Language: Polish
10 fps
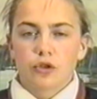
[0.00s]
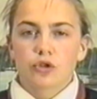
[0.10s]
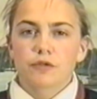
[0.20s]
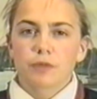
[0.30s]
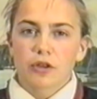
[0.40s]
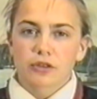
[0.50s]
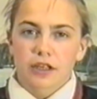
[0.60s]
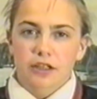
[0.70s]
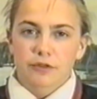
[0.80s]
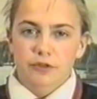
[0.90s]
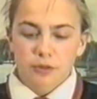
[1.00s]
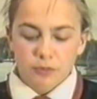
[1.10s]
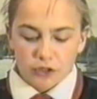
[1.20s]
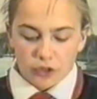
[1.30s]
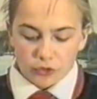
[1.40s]
Już w piątek, w
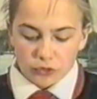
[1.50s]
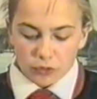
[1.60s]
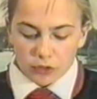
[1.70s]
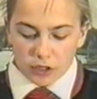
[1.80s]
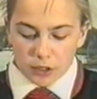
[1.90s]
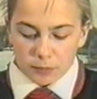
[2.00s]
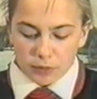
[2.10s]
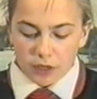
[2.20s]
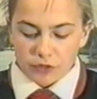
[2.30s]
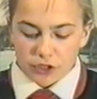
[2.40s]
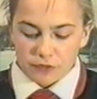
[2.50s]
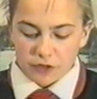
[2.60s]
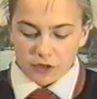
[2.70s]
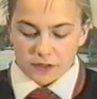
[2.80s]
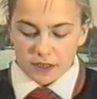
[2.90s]
tym tygodniu, pojawi się
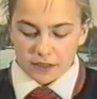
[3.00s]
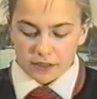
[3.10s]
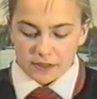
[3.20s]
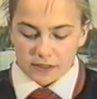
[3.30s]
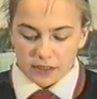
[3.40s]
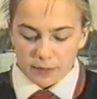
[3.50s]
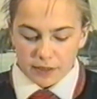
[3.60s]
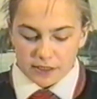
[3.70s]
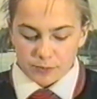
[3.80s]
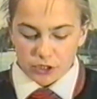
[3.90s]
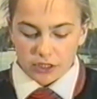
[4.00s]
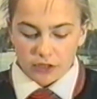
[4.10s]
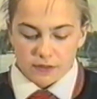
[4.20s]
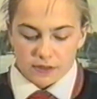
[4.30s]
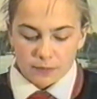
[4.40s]
w kioskach i sklepach
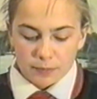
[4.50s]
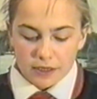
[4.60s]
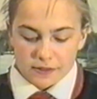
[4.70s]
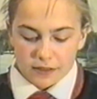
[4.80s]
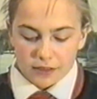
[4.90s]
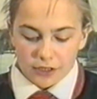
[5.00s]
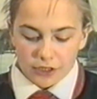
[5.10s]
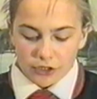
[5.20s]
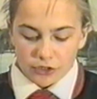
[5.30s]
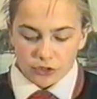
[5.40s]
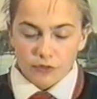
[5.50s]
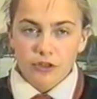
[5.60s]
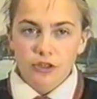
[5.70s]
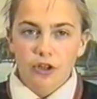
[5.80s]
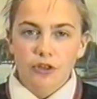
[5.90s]
sprzedających prasę
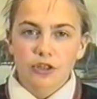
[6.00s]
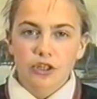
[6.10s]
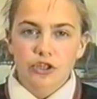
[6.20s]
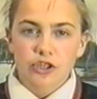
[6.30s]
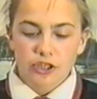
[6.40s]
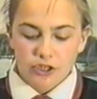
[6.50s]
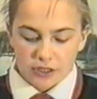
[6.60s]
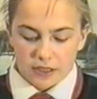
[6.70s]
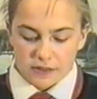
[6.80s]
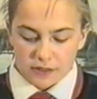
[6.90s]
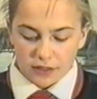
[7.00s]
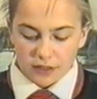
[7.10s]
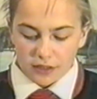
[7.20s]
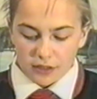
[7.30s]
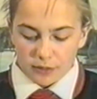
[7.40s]
nowy tygodnik
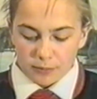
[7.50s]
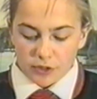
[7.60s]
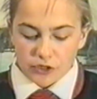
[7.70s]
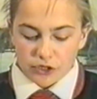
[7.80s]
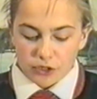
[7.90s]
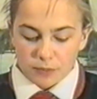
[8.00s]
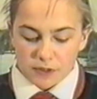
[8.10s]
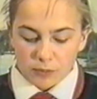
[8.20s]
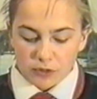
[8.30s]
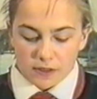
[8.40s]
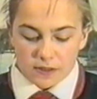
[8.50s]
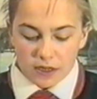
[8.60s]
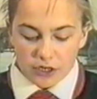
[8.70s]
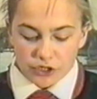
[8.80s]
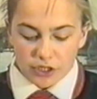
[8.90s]
szczecinecki. Będzie to pismo
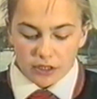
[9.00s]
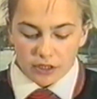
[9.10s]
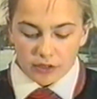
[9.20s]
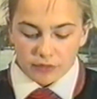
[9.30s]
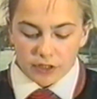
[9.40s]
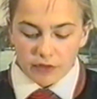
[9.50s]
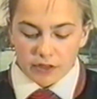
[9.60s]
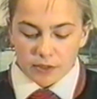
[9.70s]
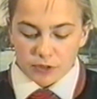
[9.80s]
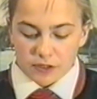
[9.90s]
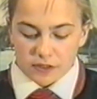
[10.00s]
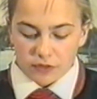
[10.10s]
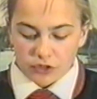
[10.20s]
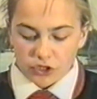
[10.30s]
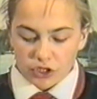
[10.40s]
niezależne, wydawane przez
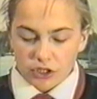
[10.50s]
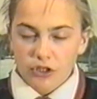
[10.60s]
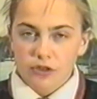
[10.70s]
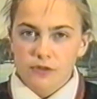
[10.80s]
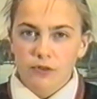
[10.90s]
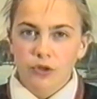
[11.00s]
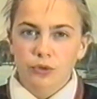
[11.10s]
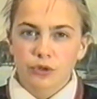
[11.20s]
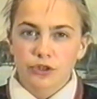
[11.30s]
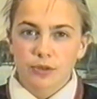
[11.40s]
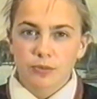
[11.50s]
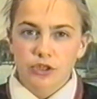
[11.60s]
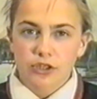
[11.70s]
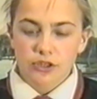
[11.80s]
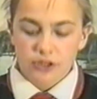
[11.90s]
Stowarzyszenie Rozwoju
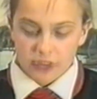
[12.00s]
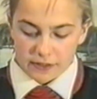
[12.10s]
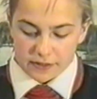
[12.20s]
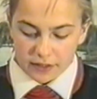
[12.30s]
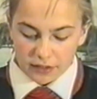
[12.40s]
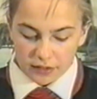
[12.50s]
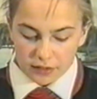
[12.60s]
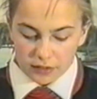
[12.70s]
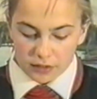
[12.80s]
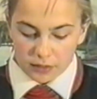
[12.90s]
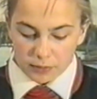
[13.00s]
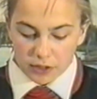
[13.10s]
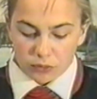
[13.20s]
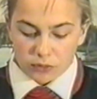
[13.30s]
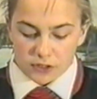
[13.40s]
Ziemi Szczecineckiej.
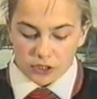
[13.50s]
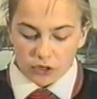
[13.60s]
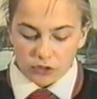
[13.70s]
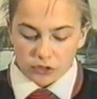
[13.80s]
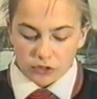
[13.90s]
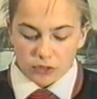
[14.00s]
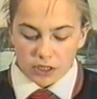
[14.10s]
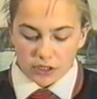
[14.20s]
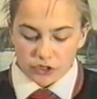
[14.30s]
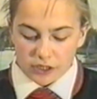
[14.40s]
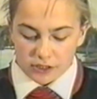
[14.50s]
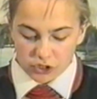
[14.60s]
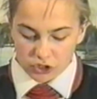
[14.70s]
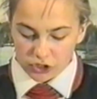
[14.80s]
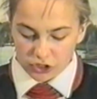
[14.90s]
Prekursor o tytule
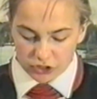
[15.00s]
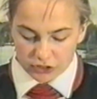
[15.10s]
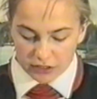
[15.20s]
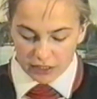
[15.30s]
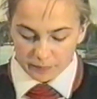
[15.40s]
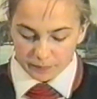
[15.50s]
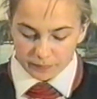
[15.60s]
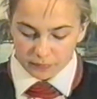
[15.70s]
Czas Szczecinka.